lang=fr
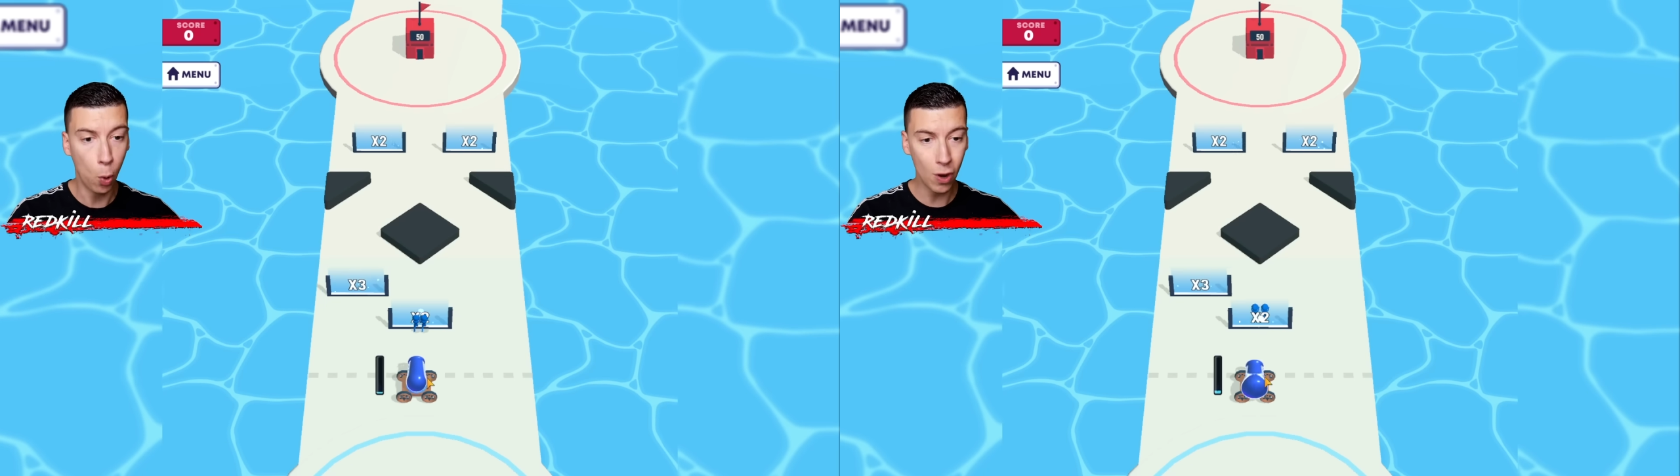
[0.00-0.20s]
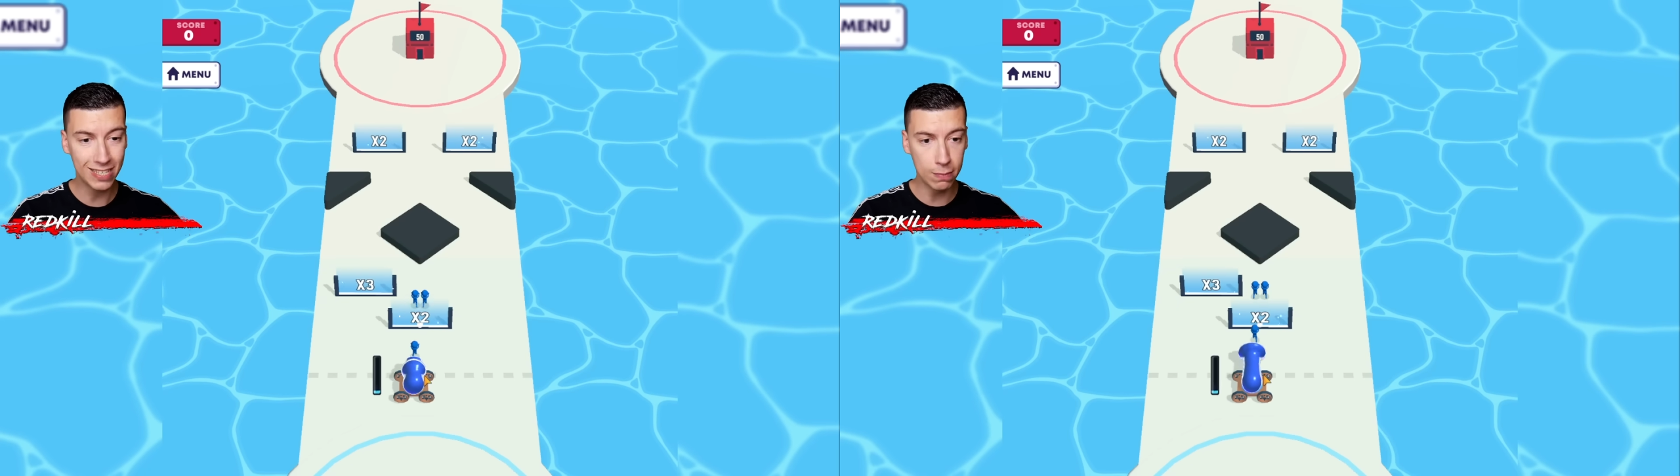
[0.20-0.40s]

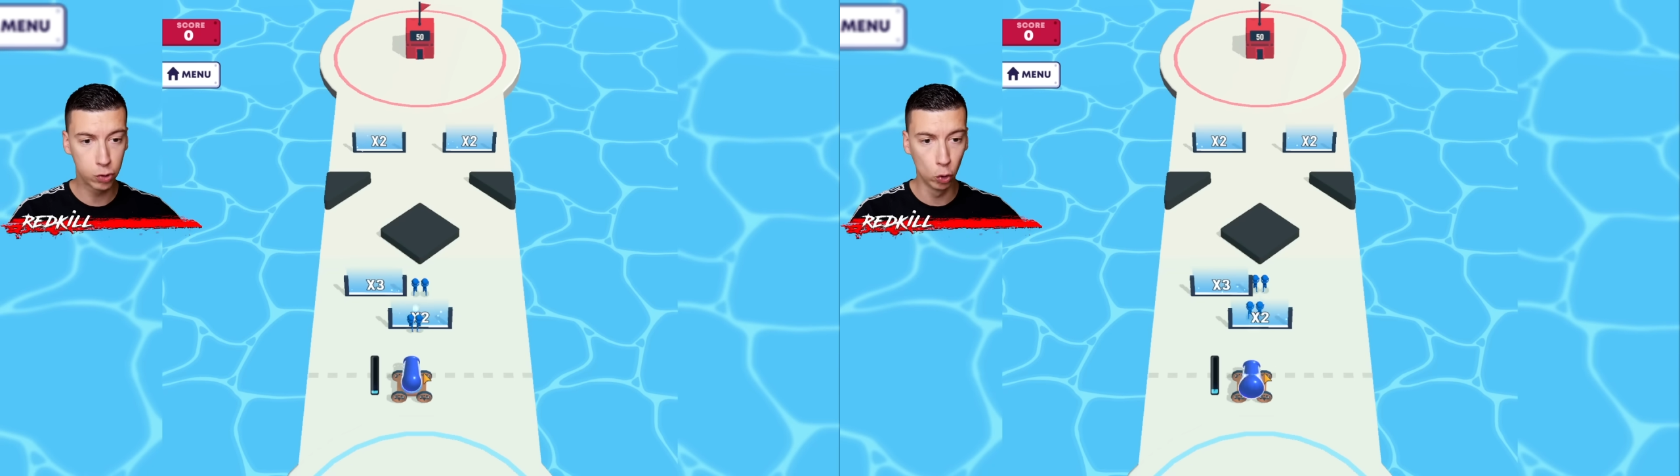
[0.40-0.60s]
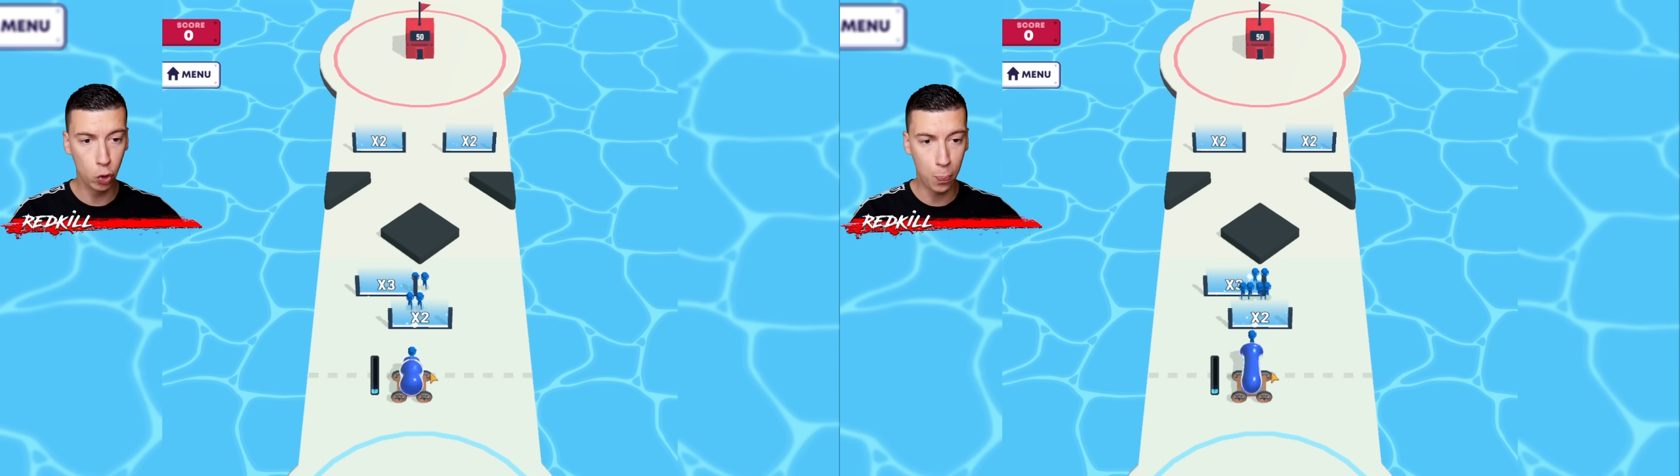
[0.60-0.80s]
Bon, là, ça me
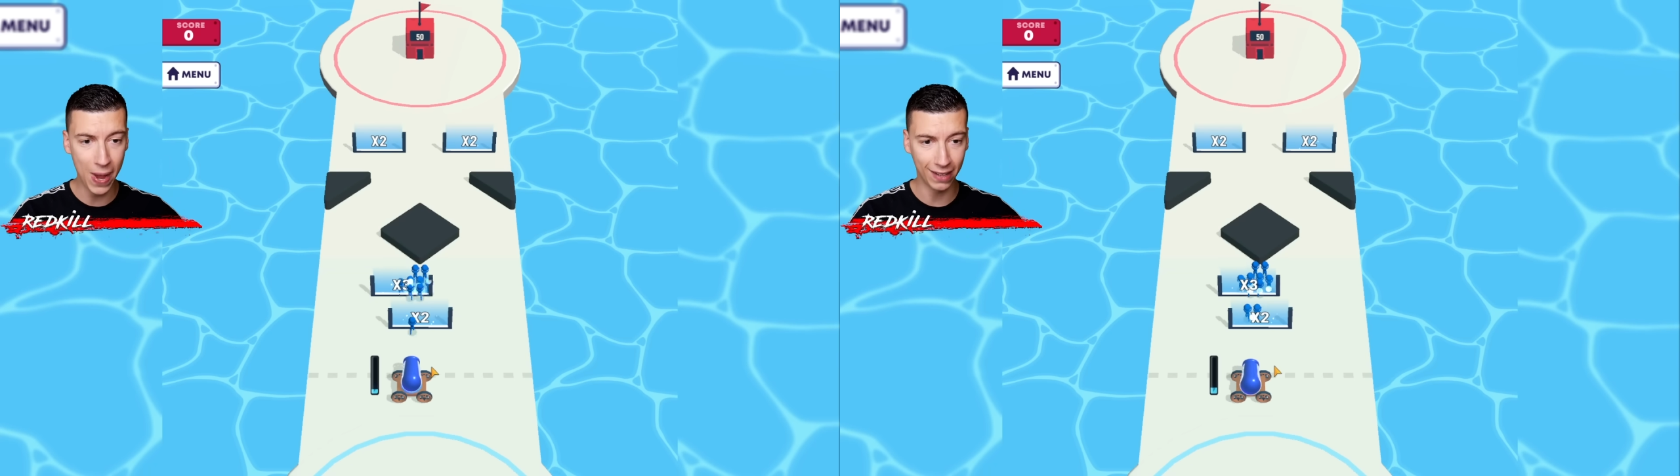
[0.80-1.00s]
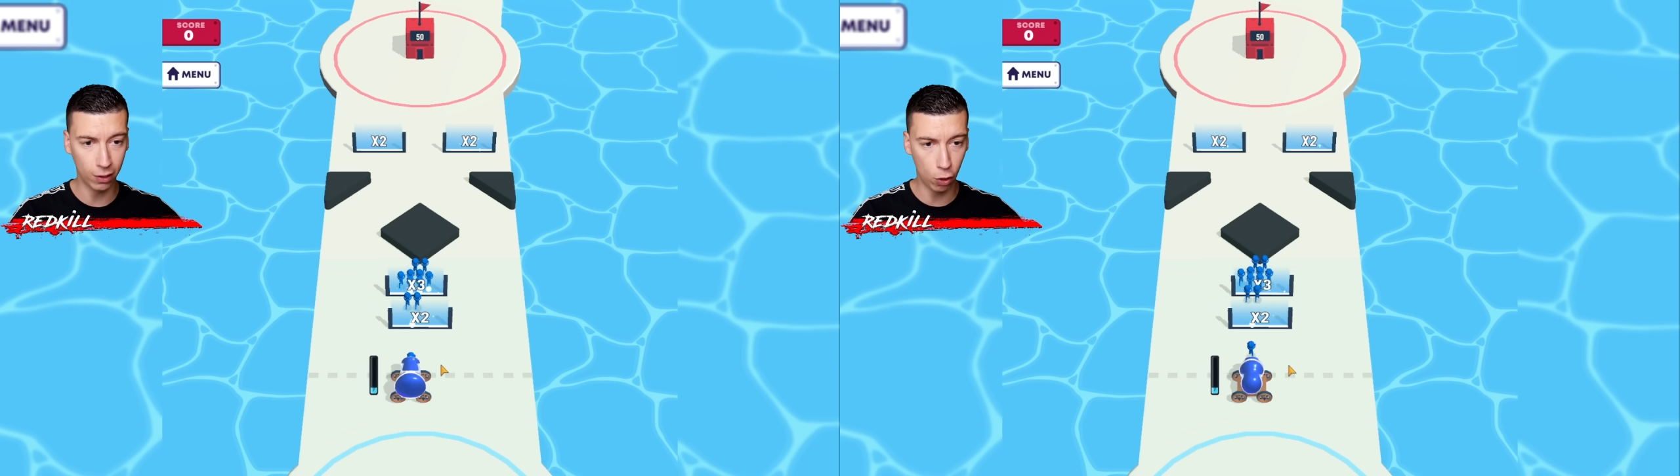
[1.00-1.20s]
saoule de
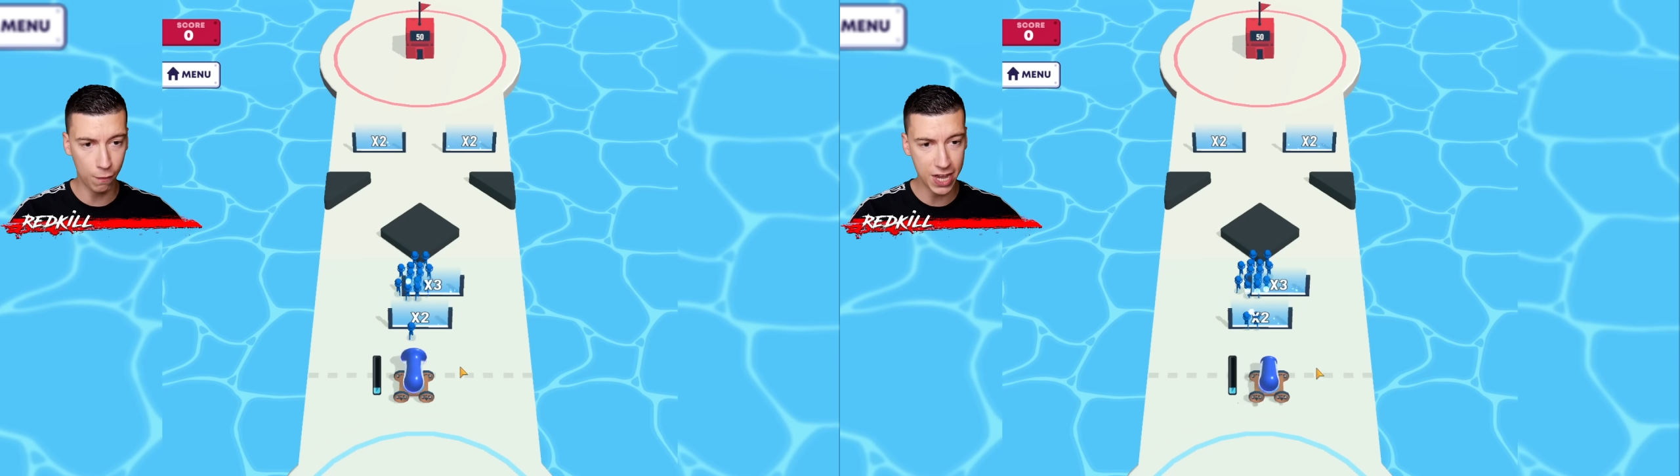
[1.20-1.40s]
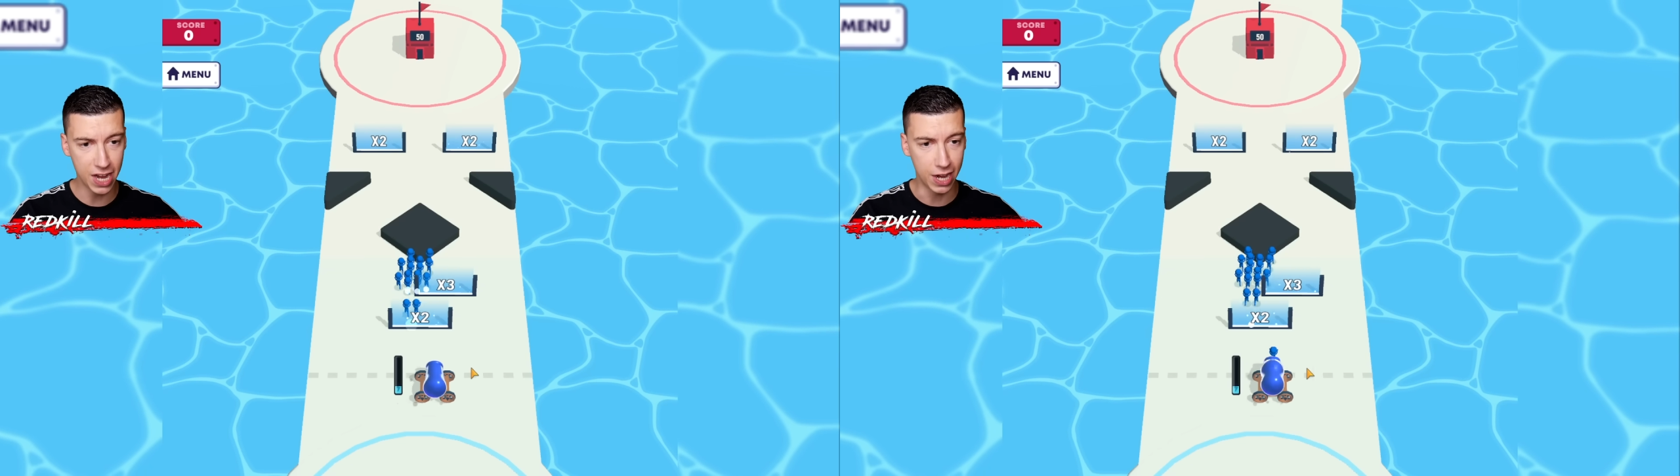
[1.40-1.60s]
perdre, alors on
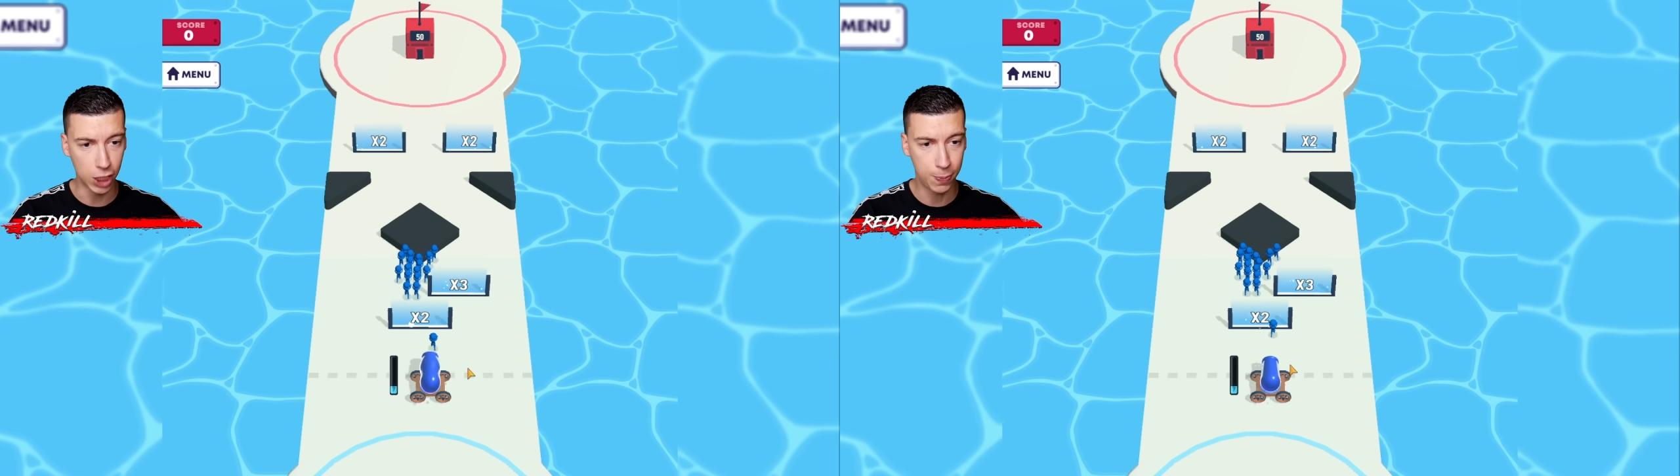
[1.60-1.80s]
va y aller là.